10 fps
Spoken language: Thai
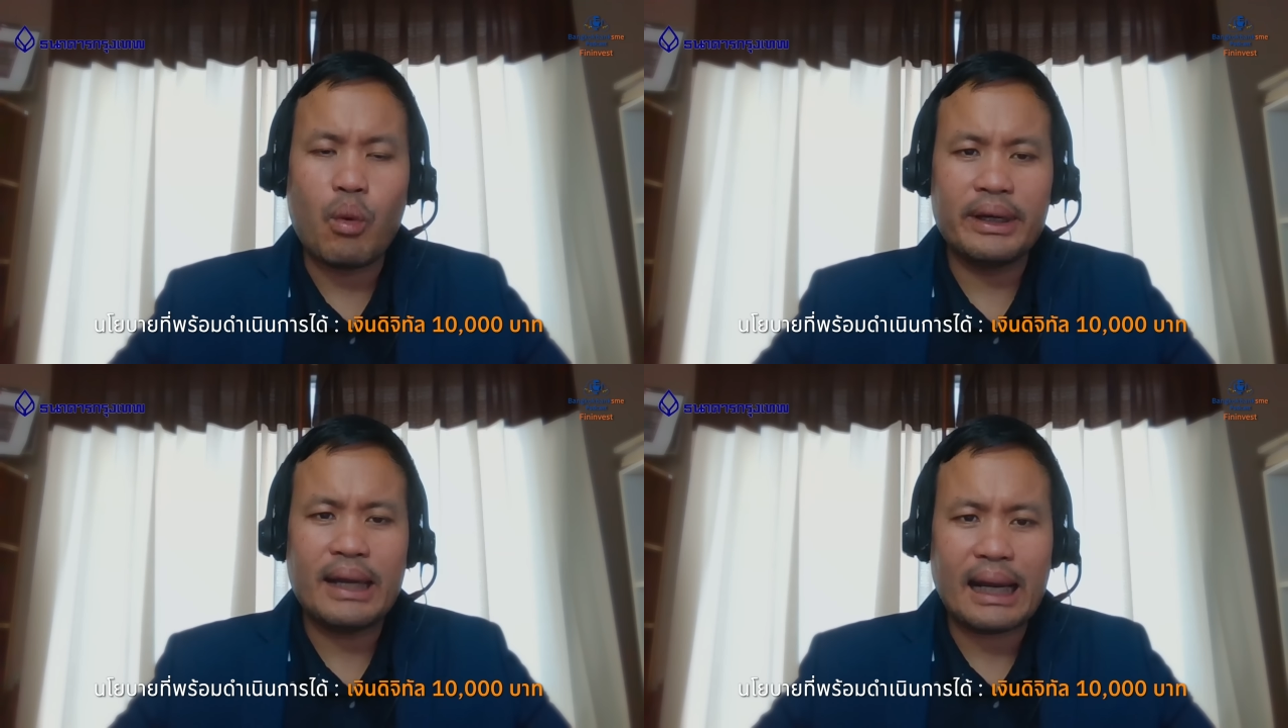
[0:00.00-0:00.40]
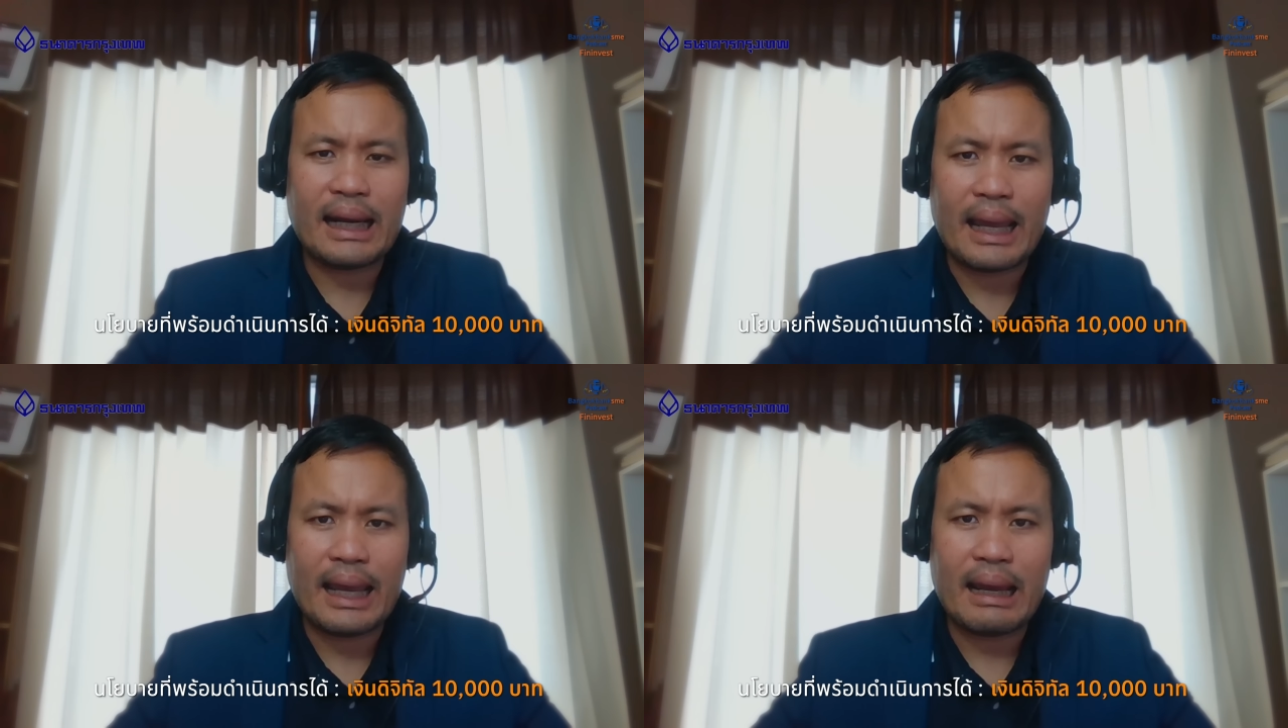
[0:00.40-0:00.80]
งวลด้านไห
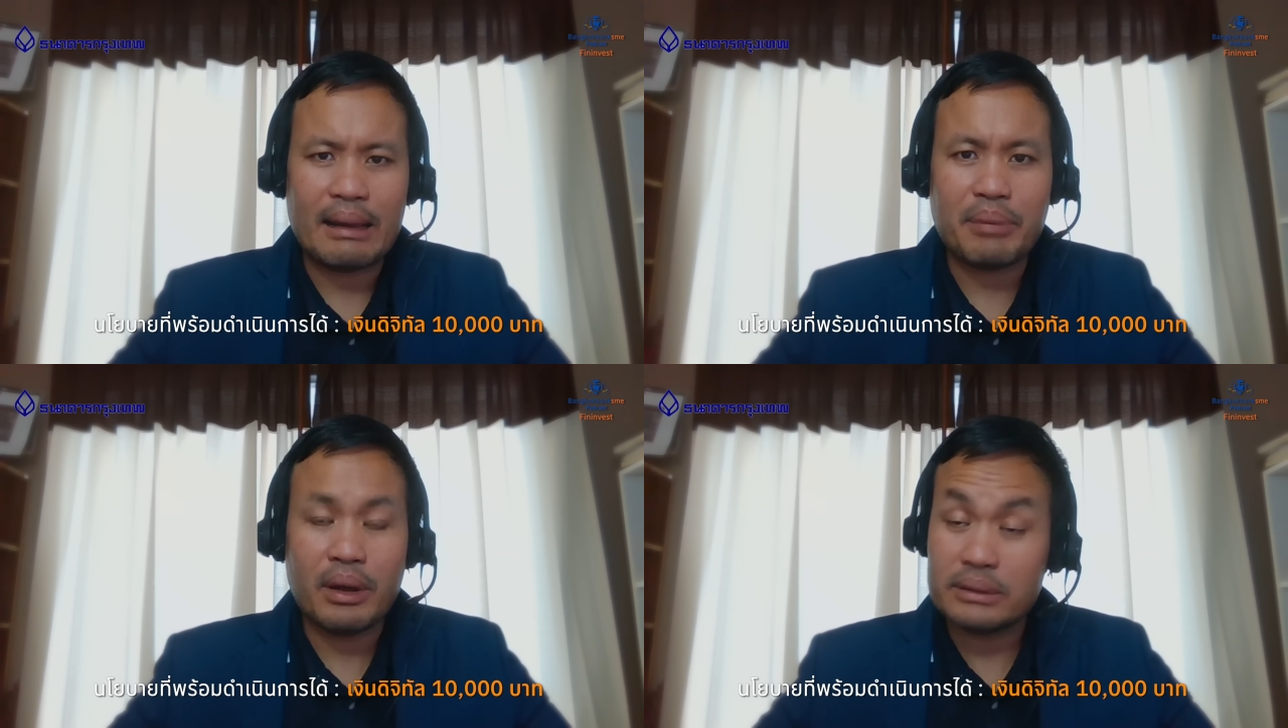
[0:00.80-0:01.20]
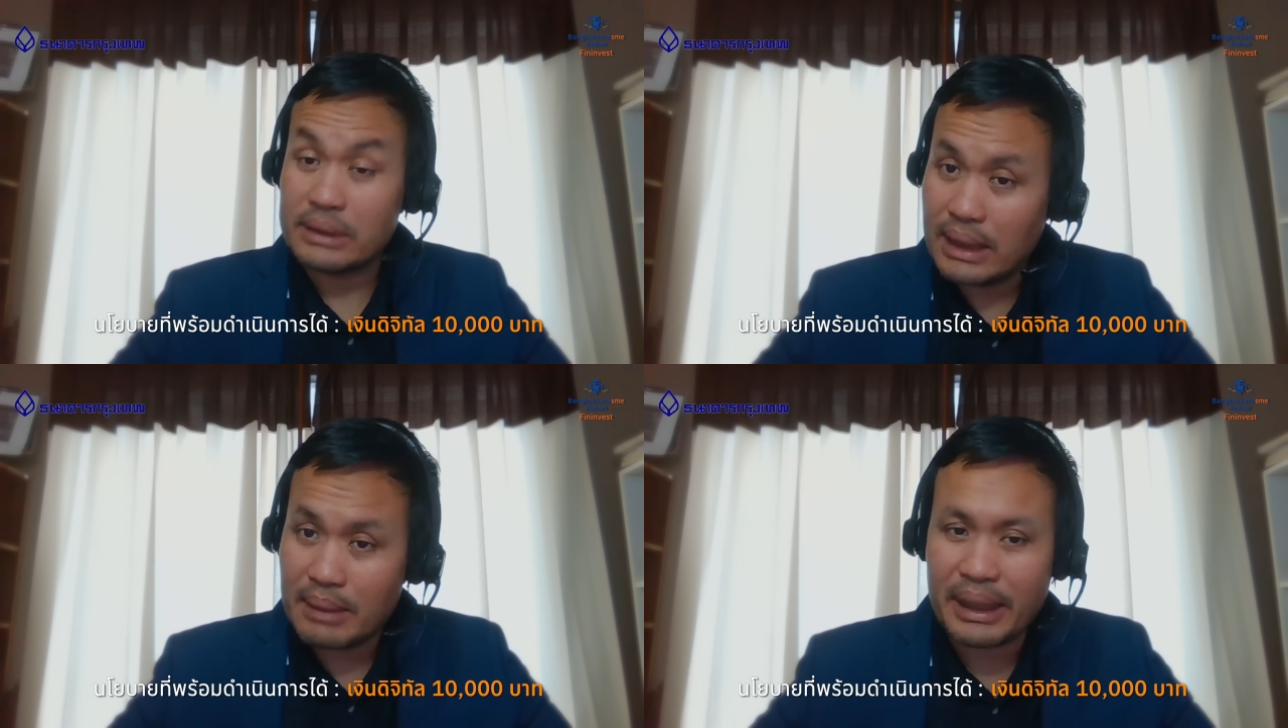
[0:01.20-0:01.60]
นฮะเพราะ
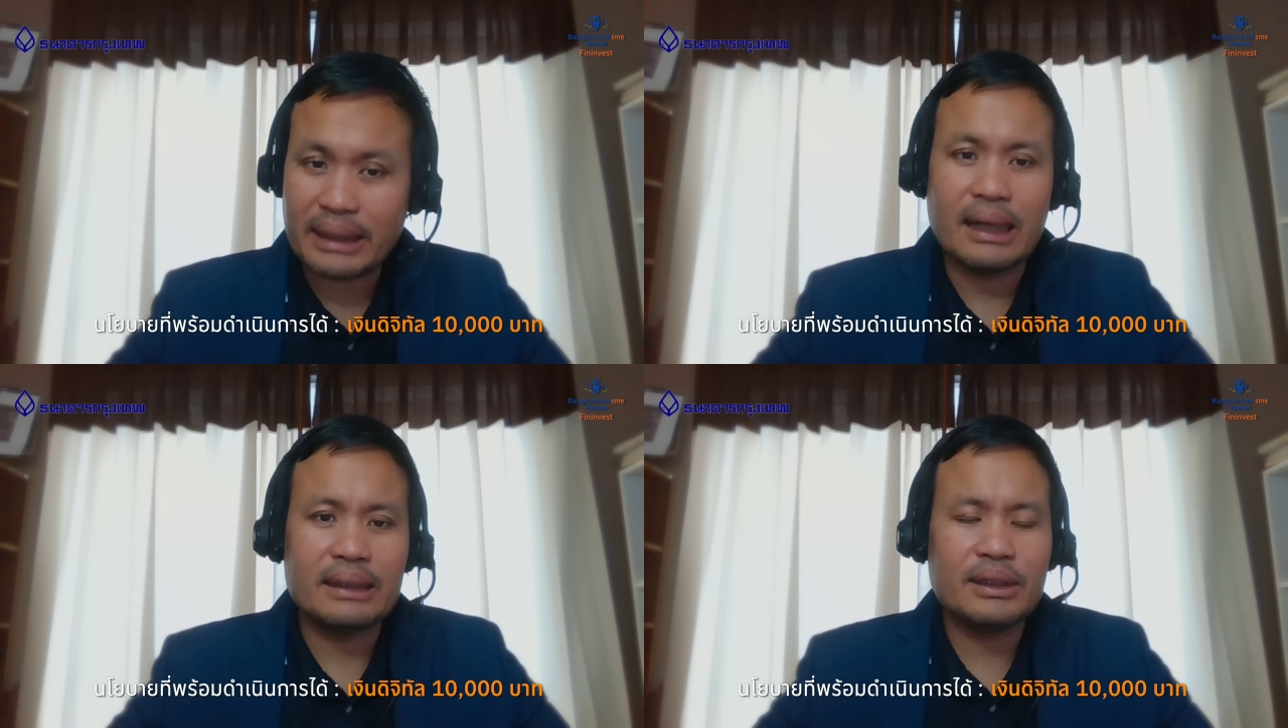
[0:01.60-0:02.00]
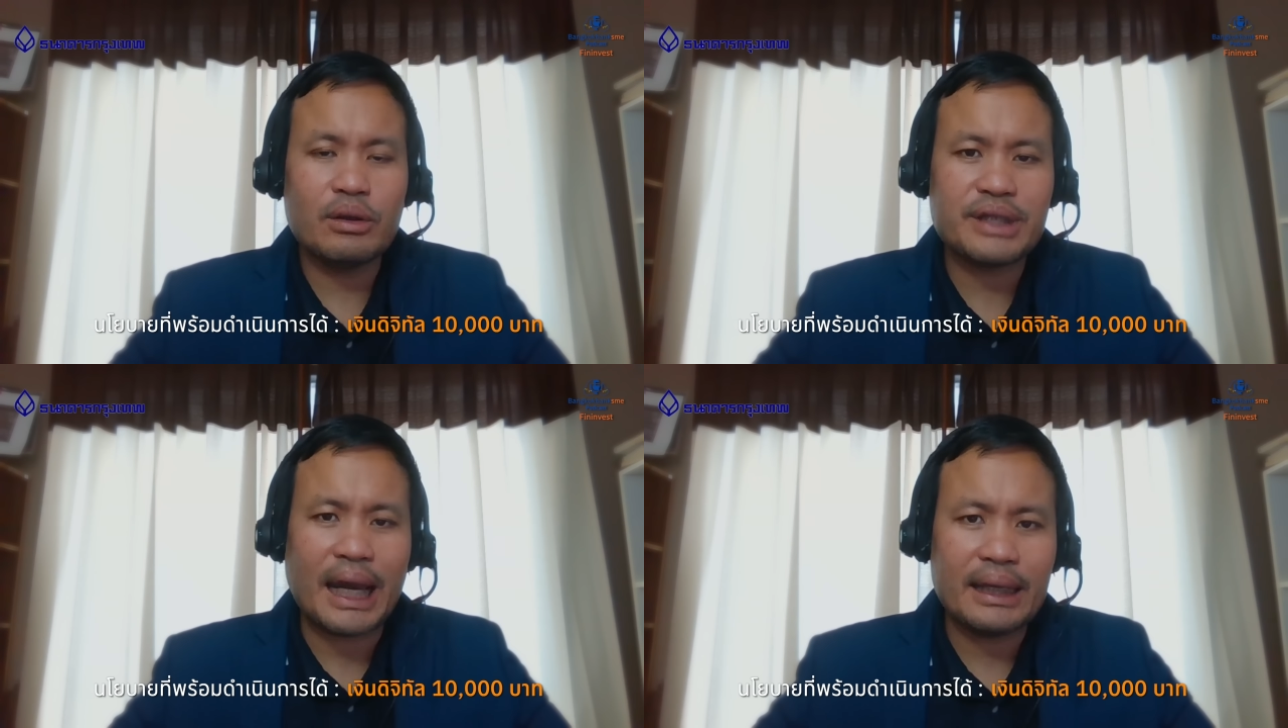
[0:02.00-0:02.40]
เรื่องเม็ดเงินที่ต้อ
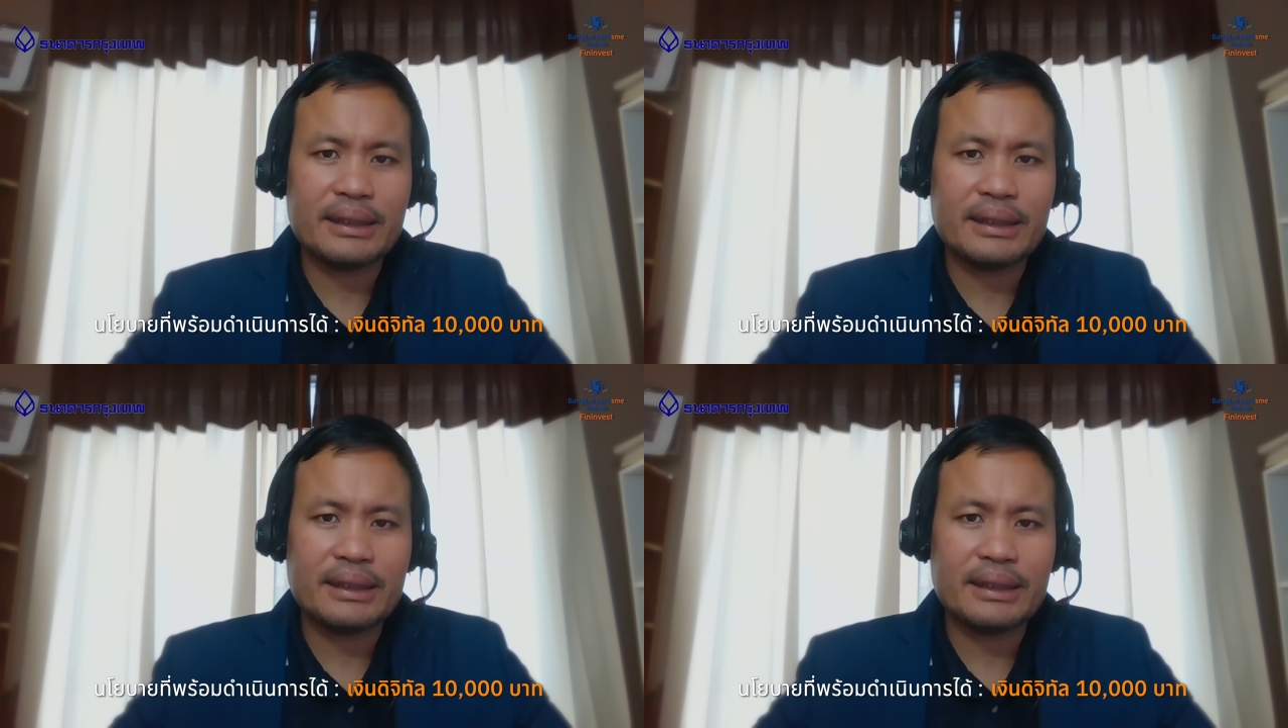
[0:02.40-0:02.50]
งใช้